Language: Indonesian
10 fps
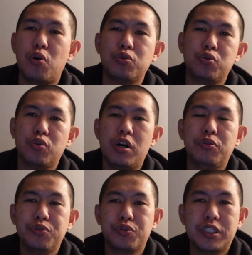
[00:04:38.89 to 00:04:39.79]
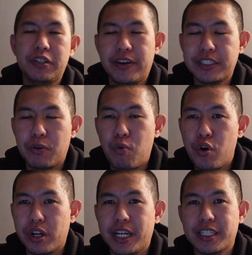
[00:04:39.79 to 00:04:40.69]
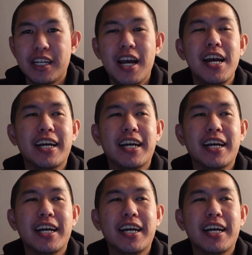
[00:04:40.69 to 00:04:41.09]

tone juga untuk defense Warriors.